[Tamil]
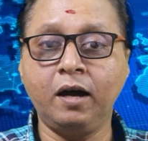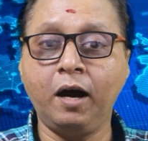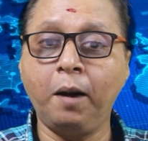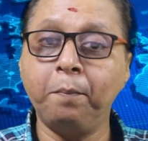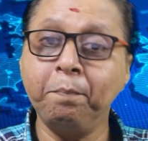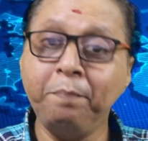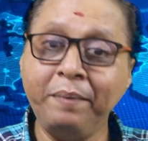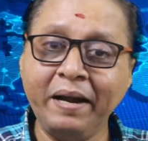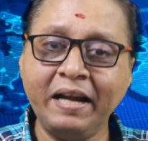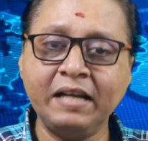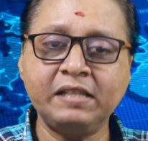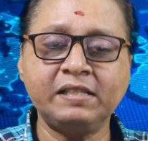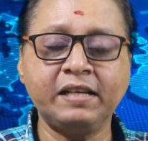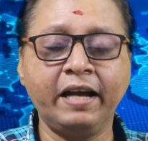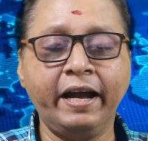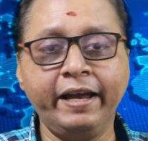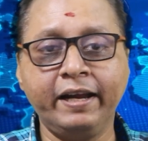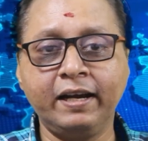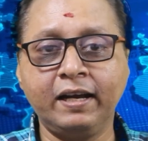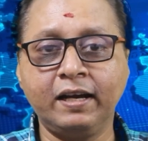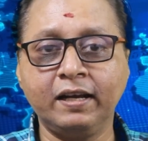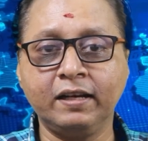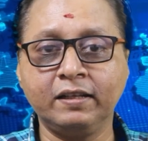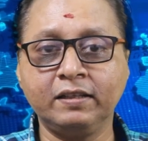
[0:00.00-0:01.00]
அப்டேட்ஸ்
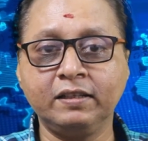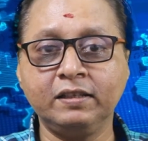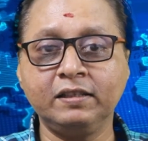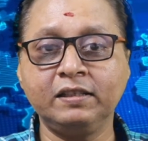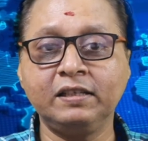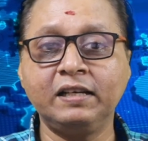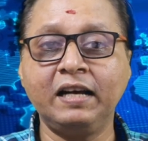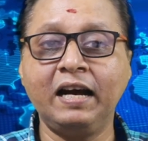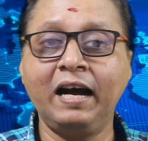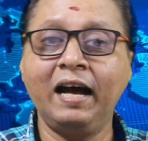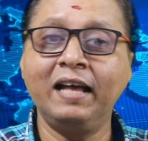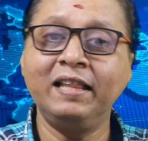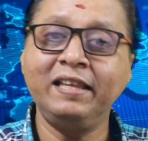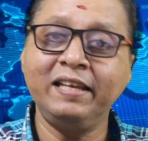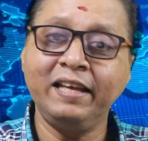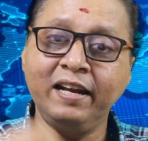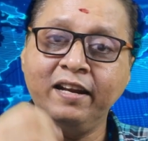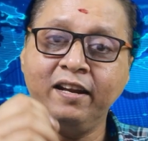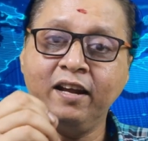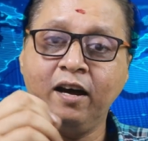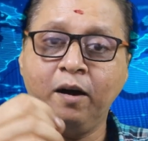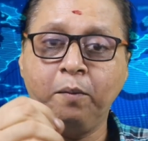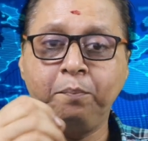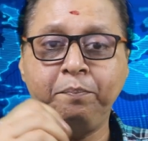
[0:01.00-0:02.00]
ஆகியிருக்கிறது அது என்ன